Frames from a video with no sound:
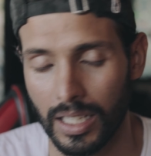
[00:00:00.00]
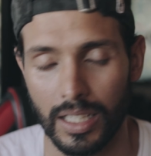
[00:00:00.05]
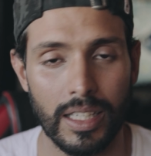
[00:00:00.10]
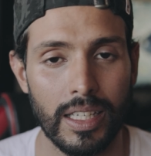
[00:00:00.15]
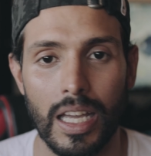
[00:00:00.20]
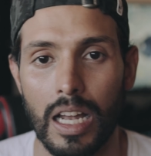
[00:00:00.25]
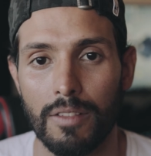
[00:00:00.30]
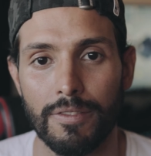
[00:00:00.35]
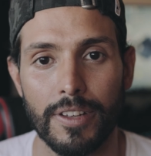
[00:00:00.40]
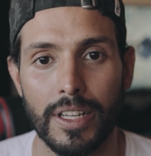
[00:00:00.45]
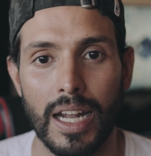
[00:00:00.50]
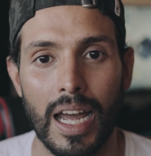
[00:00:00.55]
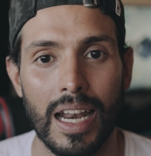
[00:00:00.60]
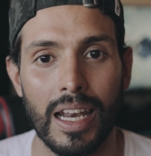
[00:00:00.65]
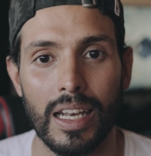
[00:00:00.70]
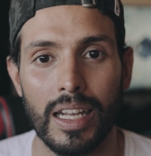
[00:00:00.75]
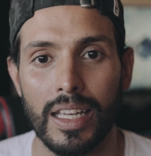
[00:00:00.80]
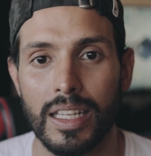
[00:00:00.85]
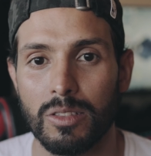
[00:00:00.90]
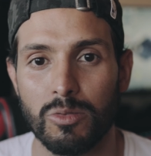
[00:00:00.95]
y al
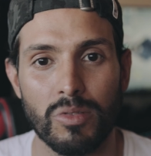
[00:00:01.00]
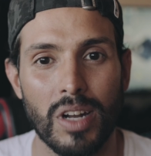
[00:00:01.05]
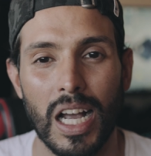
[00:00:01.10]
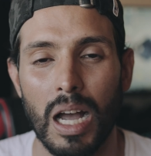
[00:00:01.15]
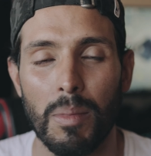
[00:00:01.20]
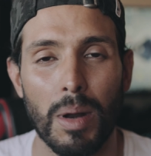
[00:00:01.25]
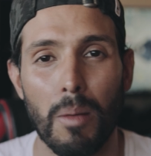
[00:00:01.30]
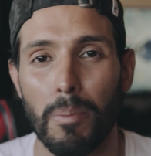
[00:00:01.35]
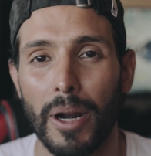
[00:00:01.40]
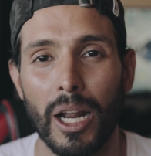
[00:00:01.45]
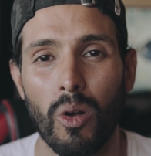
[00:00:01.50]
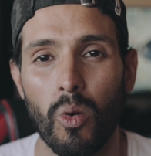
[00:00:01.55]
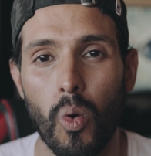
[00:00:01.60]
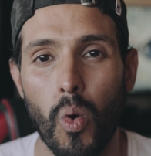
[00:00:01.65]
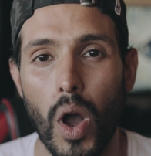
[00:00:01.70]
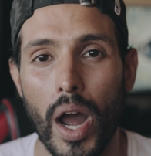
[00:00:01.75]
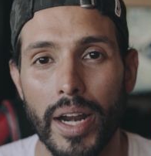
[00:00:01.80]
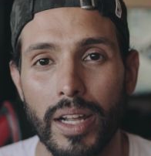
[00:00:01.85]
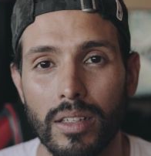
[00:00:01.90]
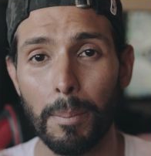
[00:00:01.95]
final es una cámara para
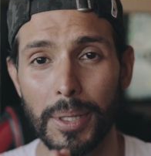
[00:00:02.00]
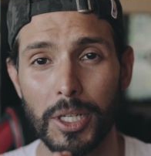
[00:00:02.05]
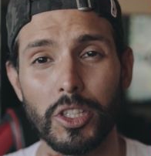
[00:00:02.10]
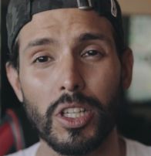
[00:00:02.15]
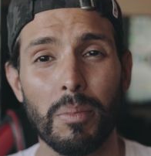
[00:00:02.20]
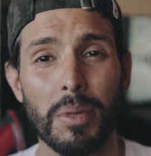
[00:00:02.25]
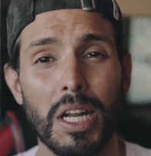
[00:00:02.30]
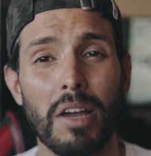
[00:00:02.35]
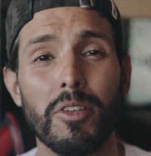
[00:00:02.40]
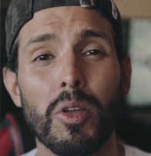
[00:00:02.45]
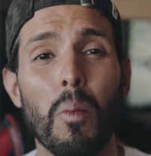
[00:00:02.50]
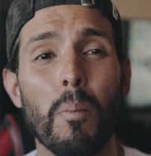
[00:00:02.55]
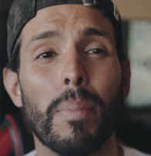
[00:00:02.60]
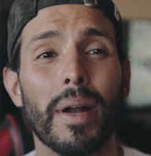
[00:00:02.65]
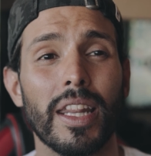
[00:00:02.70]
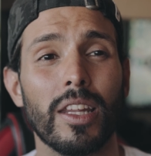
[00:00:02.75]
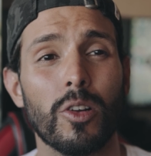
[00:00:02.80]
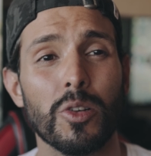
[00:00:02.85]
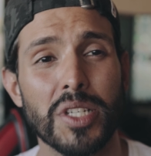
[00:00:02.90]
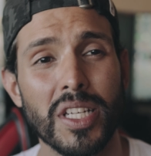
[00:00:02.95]
jugar. Pero también había un
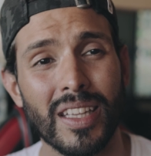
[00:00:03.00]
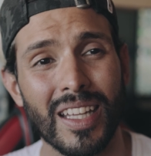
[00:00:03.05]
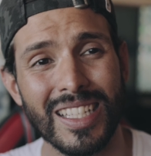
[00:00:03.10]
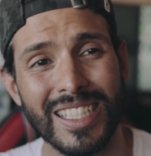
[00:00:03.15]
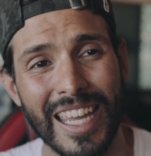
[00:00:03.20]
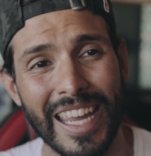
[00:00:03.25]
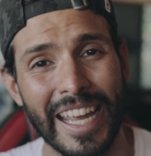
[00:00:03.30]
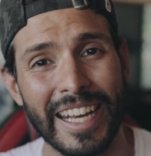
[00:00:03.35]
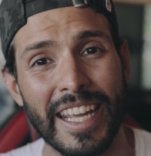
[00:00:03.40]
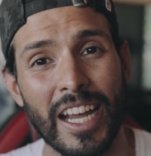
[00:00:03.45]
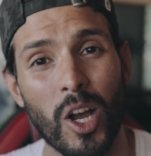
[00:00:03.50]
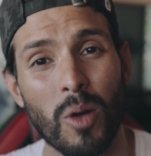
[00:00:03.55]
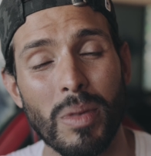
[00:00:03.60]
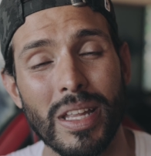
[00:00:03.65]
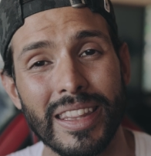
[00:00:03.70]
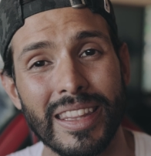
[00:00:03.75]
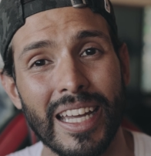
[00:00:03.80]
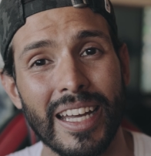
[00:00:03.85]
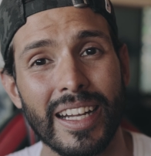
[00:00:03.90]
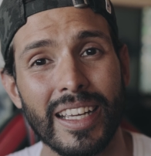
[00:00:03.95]
par de cositas que quería
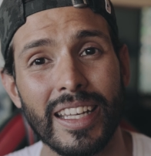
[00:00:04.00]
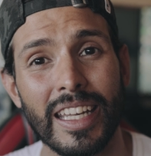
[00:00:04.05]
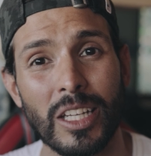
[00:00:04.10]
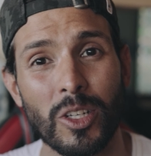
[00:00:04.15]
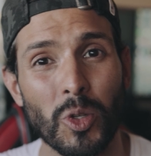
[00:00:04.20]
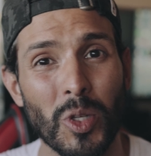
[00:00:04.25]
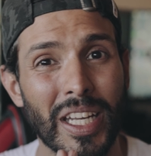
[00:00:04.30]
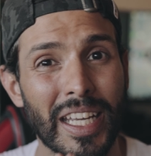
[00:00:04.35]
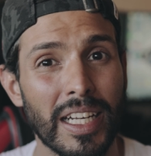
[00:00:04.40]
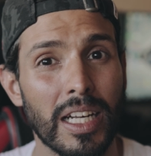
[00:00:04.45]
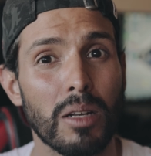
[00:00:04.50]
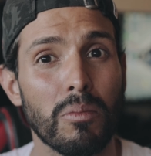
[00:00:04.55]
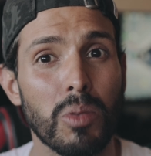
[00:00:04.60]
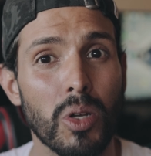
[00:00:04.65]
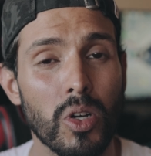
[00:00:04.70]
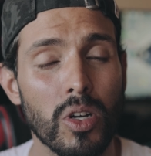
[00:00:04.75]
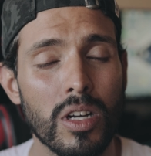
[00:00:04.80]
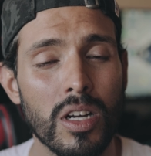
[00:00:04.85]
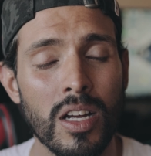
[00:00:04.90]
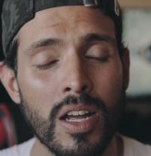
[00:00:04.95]
comentar que no dije en el
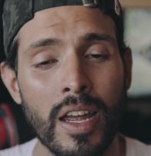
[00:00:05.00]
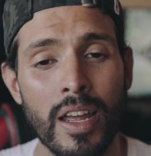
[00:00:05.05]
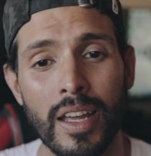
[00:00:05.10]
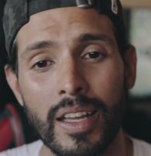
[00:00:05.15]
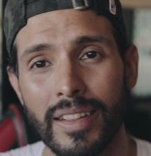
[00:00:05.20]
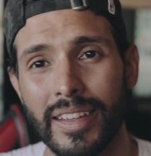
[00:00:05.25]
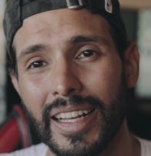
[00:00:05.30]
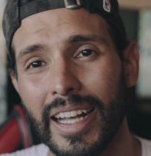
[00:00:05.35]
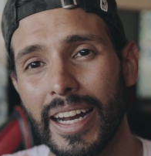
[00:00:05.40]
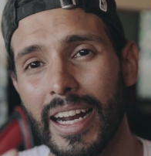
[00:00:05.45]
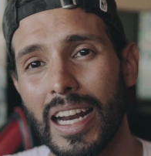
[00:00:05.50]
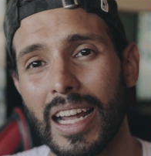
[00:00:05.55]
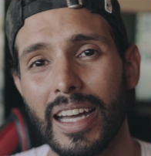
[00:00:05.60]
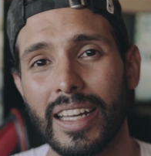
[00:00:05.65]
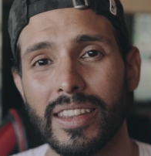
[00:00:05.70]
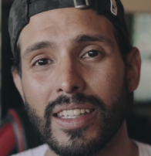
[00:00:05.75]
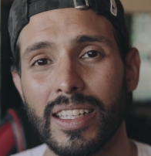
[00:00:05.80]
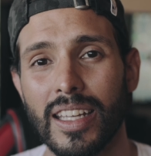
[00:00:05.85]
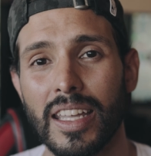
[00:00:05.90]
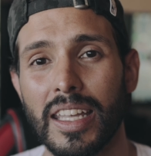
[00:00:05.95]
blog de cara a la
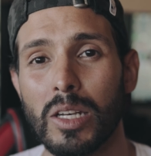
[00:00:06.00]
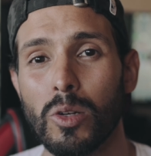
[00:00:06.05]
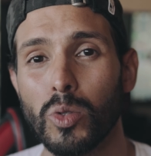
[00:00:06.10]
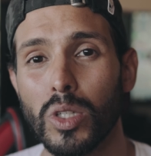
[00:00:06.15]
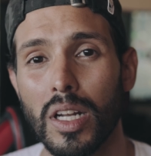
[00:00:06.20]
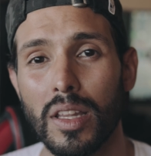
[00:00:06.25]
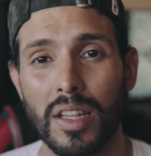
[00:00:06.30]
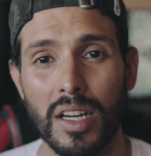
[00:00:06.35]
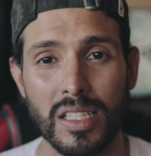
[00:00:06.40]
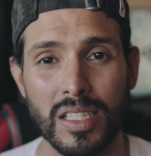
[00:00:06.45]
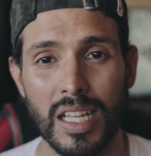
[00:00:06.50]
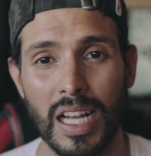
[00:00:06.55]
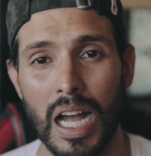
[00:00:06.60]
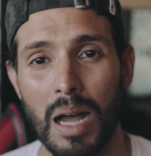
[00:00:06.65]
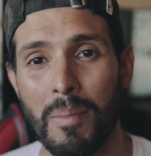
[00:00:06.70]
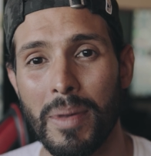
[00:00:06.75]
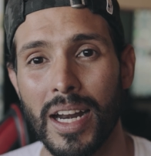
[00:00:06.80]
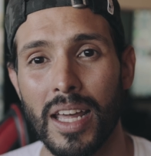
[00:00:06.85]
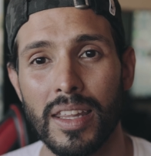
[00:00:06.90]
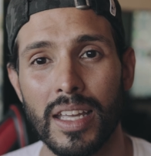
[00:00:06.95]
gente que quiere utilizar esta
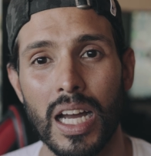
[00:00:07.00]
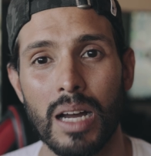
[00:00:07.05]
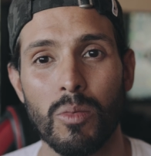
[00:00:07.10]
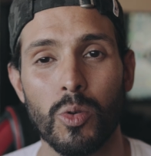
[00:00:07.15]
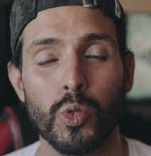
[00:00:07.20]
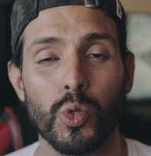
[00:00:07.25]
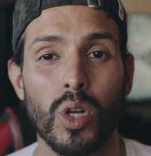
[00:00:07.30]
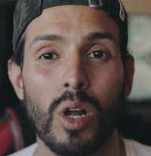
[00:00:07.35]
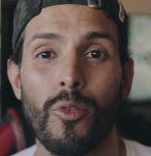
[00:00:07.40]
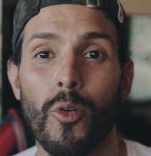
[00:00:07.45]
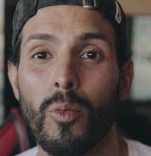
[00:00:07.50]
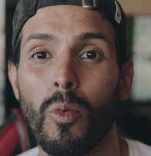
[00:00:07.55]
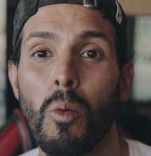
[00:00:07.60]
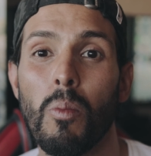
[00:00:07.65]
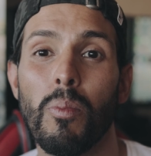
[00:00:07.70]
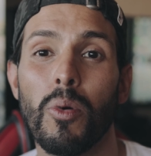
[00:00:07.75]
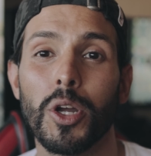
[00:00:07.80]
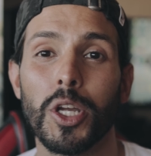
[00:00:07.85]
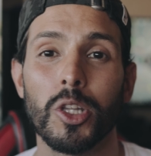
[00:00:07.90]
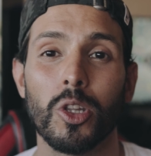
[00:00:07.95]
cámara digamos de una forma
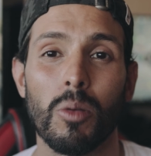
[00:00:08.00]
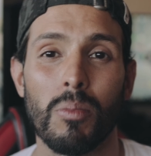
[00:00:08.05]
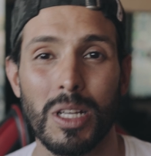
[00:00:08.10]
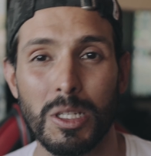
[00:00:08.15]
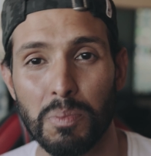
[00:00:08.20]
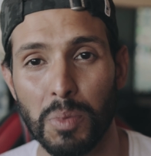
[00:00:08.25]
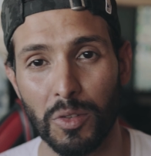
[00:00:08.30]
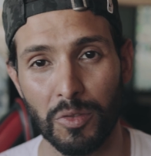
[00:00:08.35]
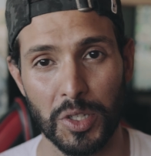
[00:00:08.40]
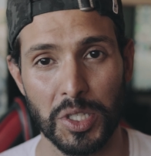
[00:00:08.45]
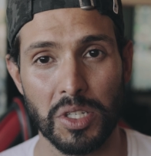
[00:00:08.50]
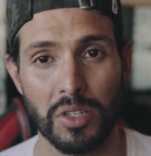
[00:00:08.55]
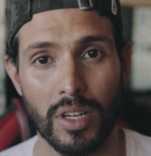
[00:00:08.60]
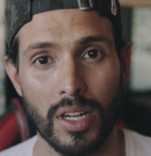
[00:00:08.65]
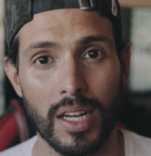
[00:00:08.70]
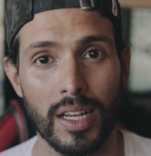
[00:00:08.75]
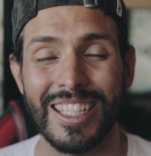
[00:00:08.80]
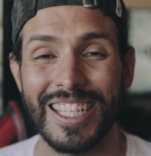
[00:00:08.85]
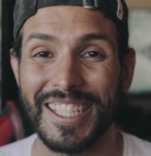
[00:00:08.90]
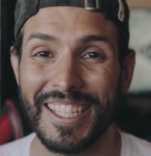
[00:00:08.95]
un poquito más
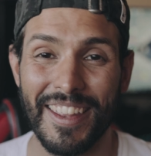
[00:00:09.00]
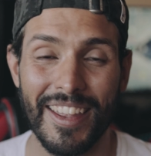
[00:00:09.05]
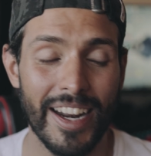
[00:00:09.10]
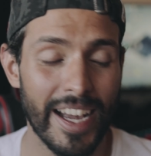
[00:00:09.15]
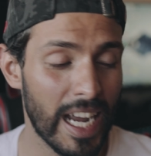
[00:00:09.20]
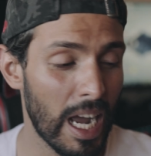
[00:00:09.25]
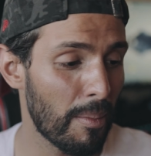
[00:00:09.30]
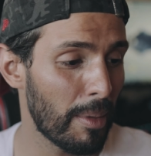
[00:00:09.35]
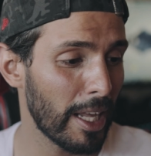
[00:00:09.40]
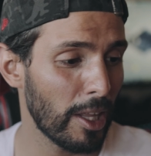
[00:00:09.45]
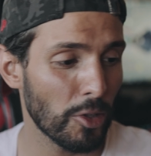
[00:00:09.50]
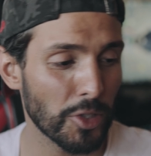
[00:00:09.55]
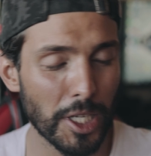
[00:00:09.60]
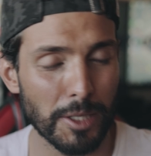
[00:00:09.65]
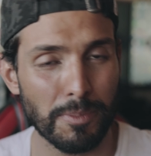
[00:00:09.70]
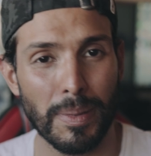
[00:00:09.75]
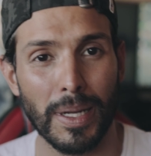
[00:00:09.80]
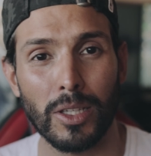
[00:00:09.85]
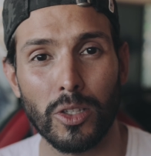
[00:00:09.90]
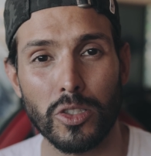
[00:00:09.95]
profesional. Y es que de la cámara hay dos
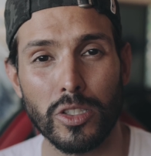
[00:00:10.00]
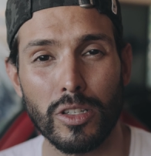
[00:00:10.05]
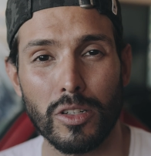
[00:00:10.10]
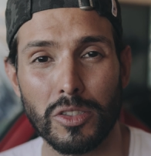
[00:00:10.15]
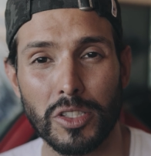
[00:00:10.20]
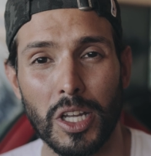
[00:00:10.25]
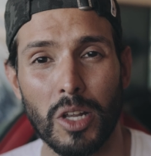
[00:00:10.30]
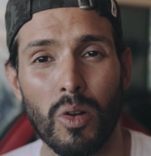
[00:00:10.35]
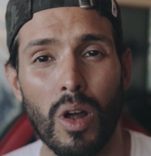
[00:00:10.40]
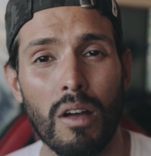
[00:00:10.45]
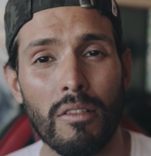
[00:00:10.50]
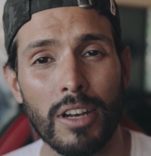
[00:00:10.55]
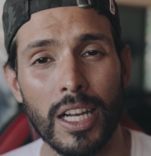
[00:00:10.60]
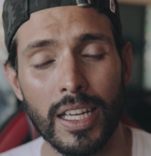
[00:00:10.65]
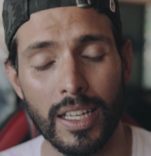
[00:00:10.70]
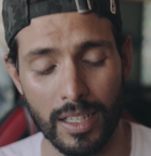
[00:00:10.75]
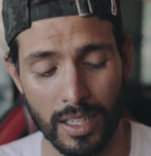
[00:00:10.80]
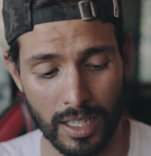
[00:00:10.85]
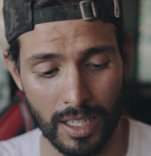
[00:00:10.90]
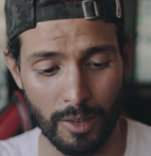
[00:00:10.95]
aspectos de los que no
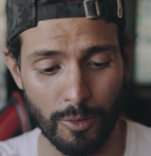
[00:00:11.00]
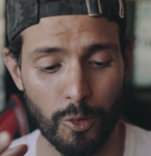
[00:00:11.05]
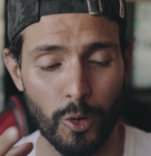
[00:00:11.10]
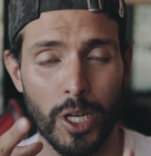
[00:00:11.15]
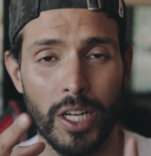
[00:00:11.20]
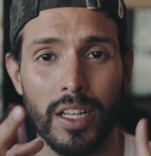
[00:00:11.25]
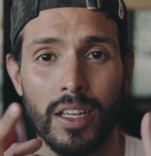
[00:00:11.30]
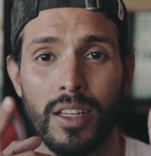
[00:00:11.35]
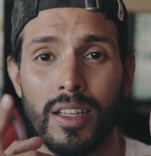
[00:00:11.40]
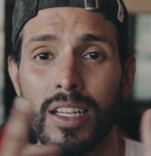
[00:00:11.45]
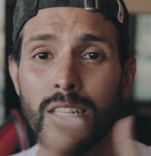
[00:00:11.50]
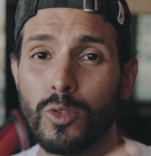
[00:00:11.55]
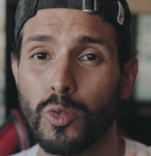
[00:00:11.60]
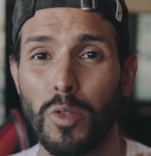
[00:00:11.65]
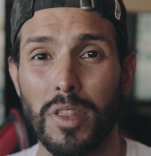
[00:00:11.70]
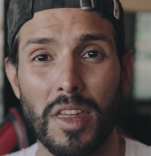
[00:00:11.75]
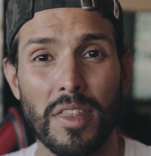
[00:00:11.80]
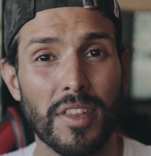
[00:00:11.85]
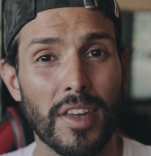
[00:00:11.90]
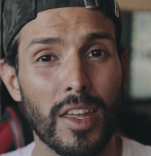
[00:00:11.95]
hablé, que fue su
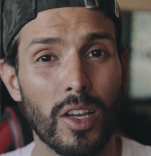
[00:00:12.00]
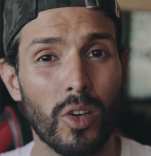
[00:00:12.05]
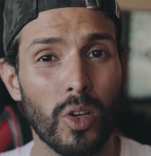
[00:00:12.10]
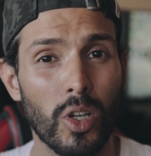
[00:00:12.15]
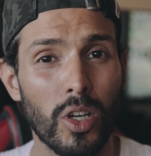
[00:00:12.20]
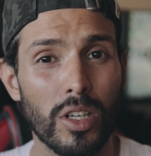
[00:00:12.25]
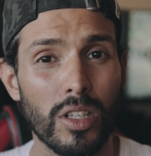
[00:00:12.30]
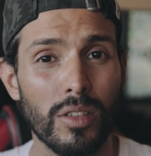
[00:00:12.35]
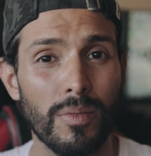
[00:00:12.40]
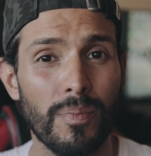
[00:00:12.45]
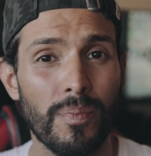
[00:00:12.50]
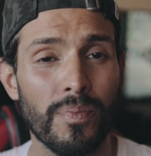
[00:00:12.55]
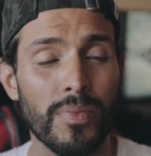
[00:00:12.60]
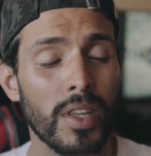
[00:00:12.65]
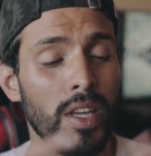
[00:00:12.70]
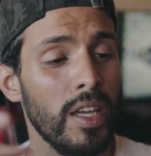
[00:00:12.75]
ciencia de color